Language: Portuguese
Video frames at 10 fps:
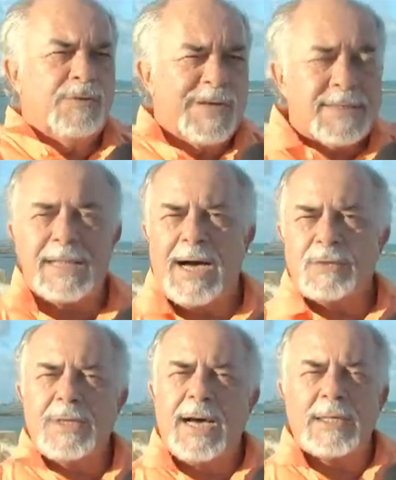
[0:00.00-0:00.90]

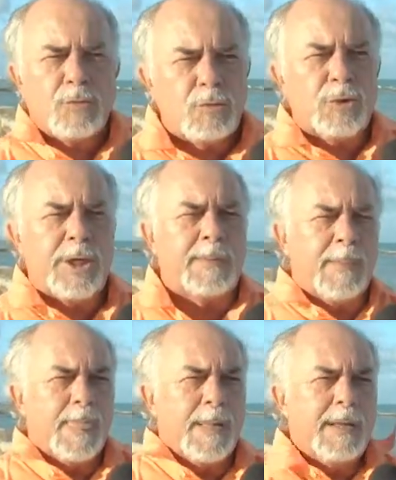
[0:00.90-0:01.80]
universitários da área do
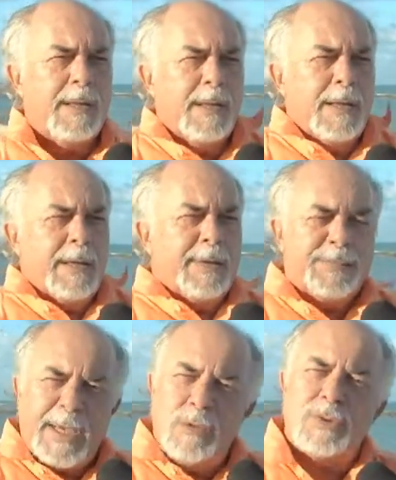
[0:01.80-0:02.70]
turismo, que
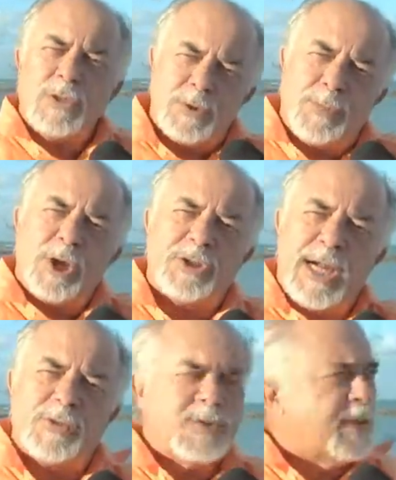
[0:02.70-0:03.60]
tenham seus
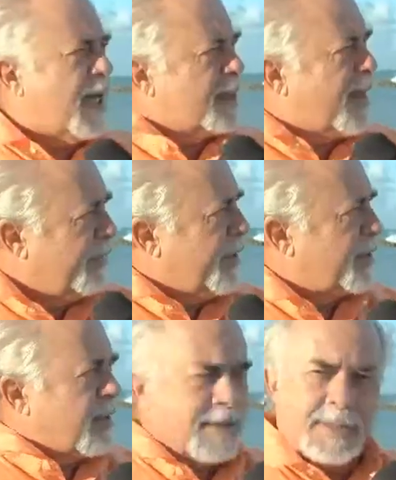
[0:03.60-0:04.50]
projetos nas
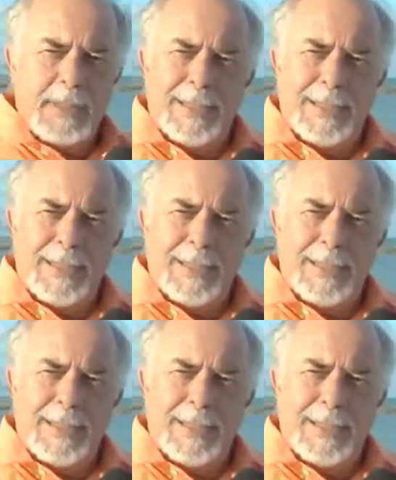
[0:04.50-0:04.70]
gavetas,